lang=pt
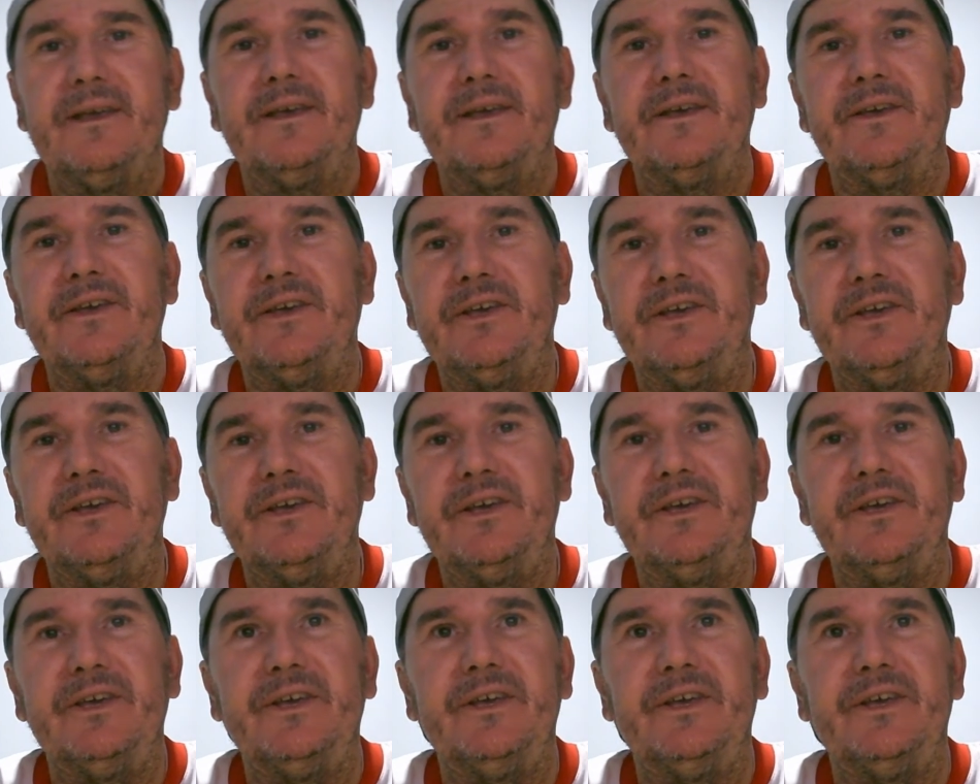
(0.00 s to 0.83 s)

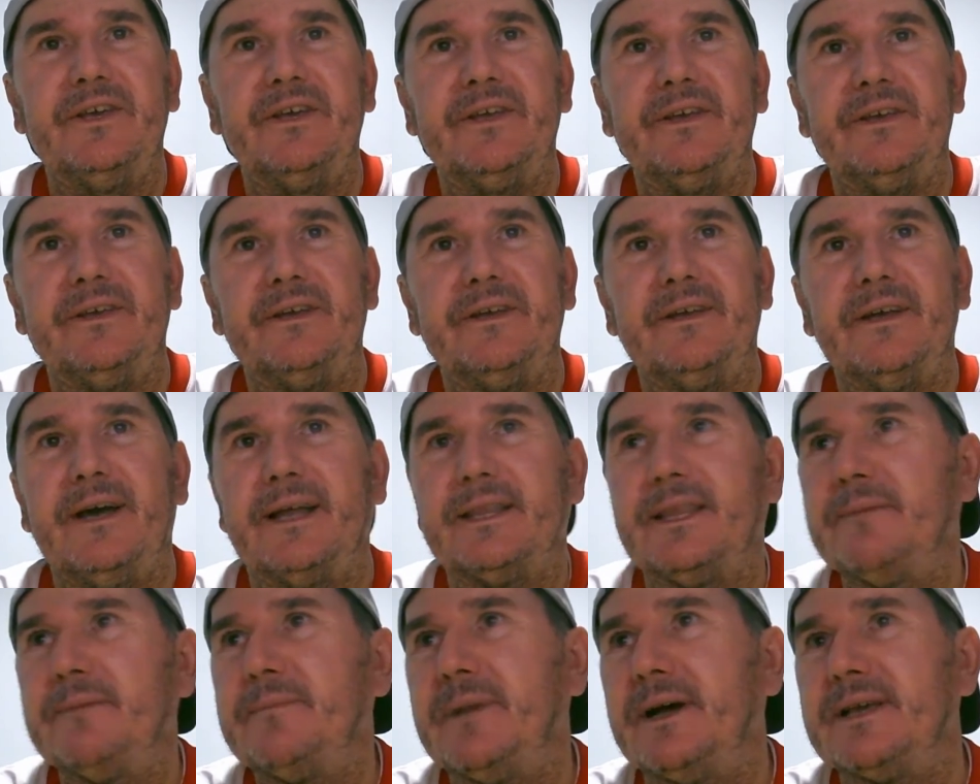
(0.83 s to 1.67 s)
E
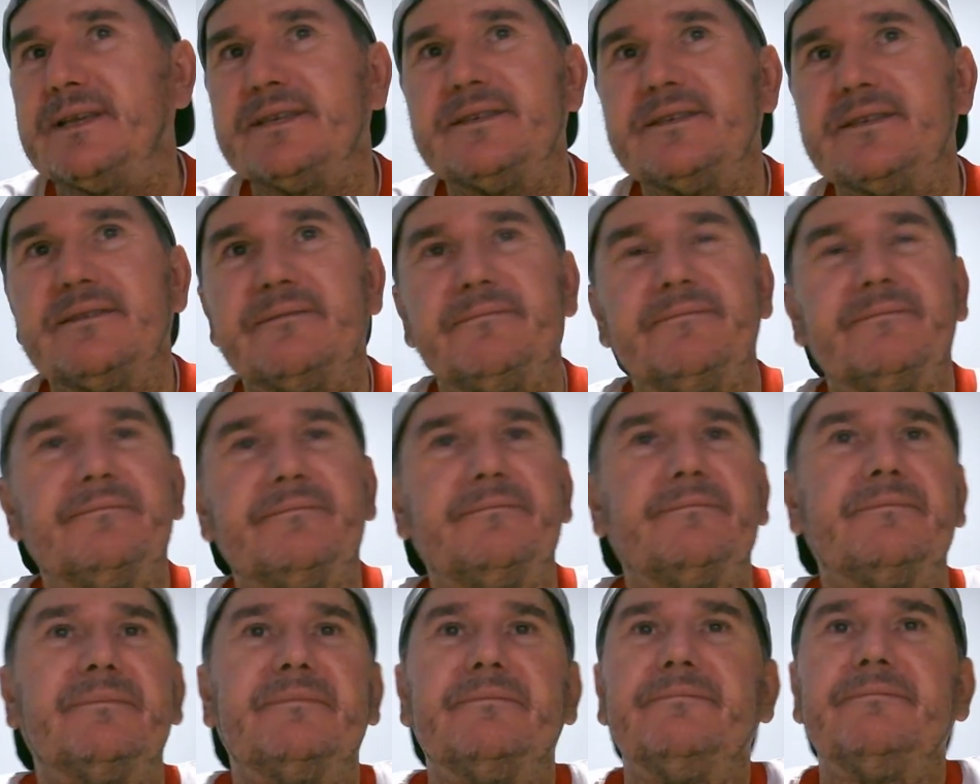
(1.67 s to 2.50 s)
até mais.
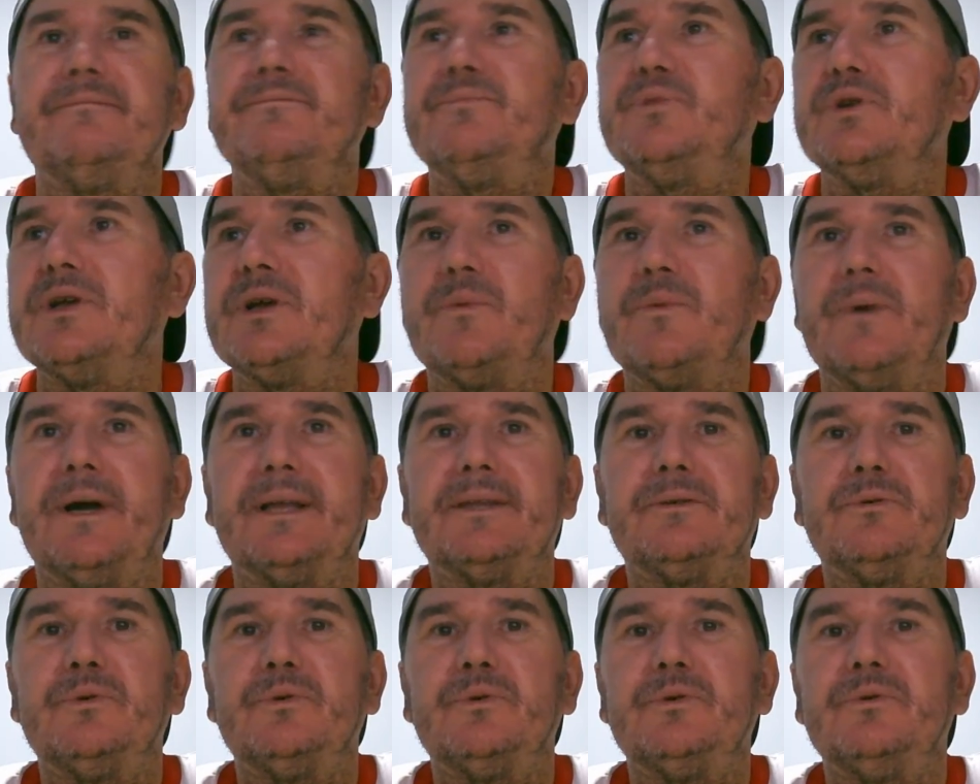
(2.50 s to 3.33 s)
Por
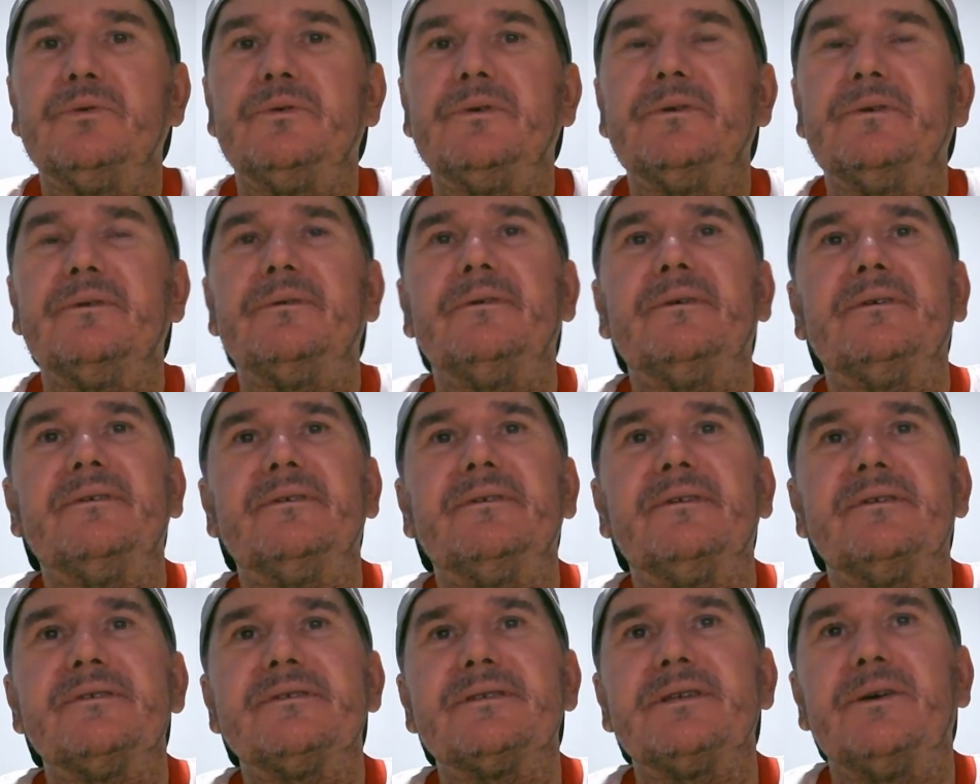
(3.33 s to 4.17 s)
enquanto,
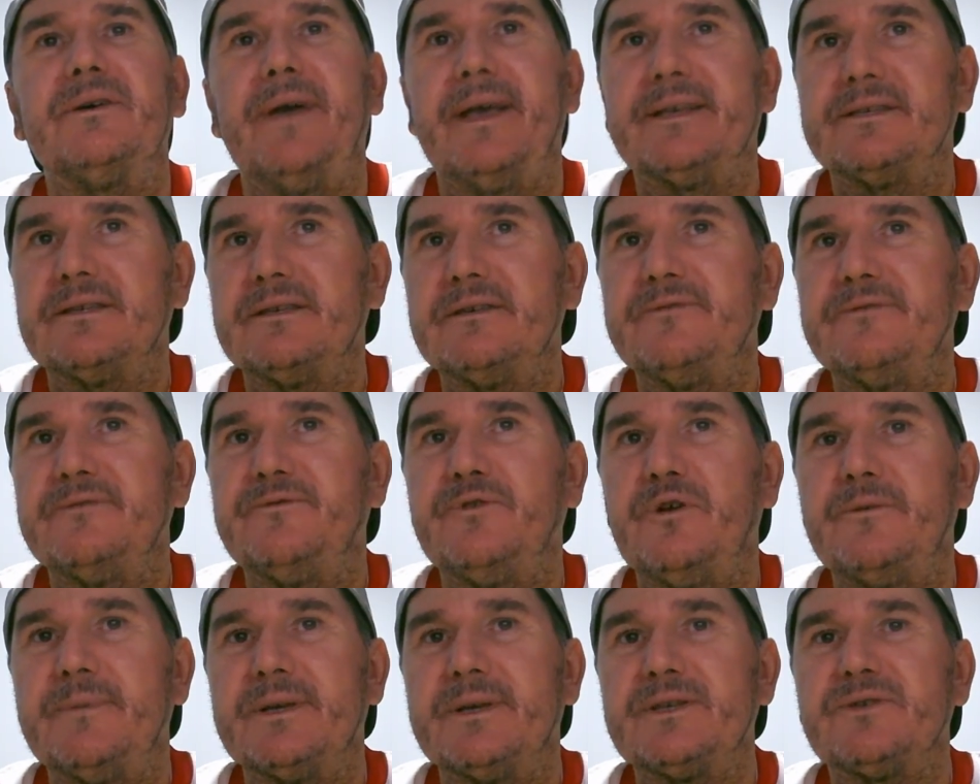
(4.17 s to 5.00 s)
são essas
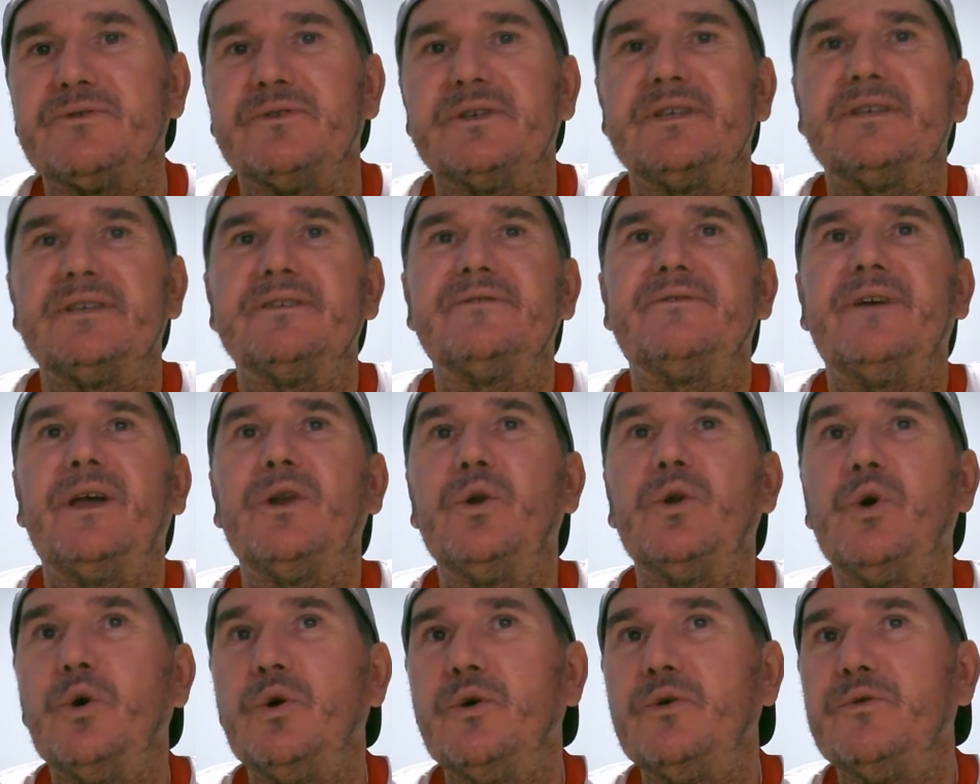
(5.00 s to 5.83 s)
informações.
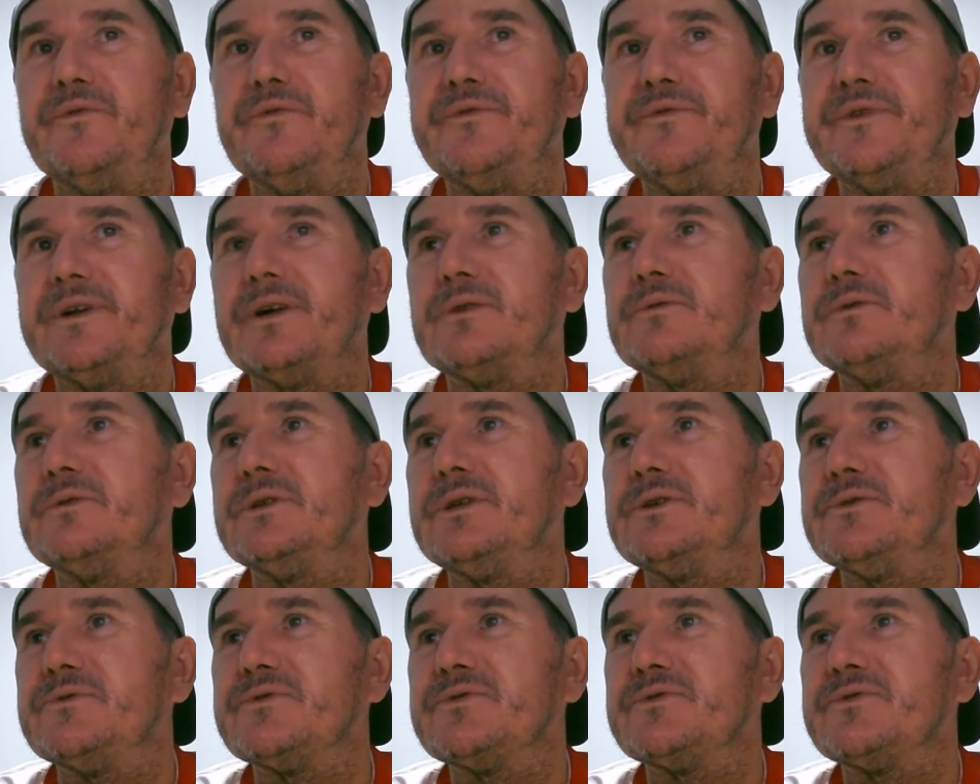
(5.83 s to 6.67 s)
Falou, fica com
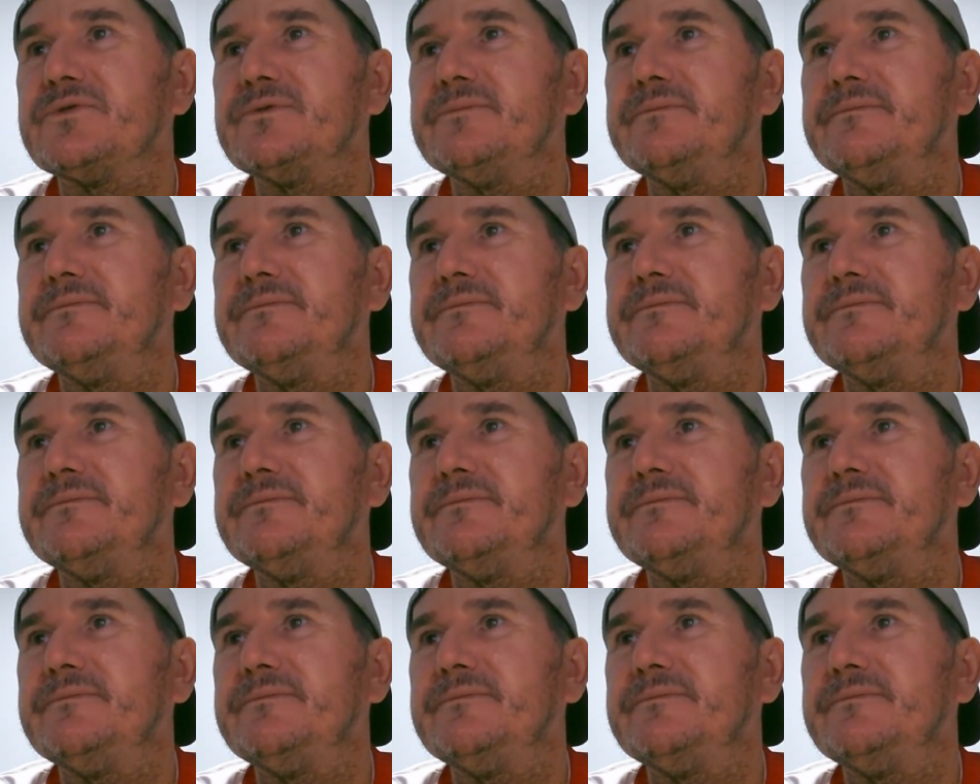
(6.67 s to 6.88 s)
Deus.